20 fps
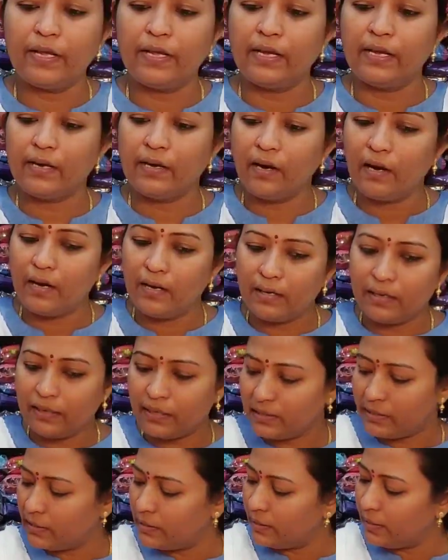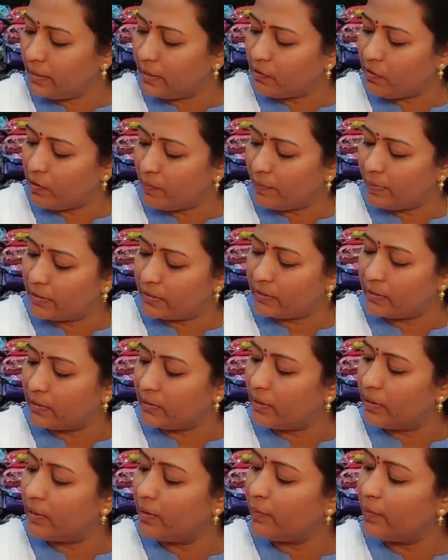మనకి కాంట్రాస్ట్ ఈ
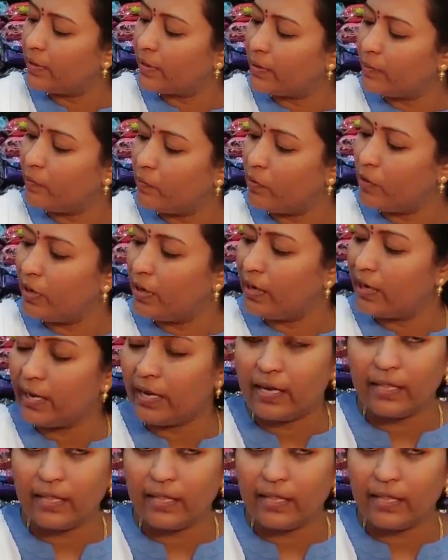కాంబినేషన్ అంటే మనకి బోర్డర్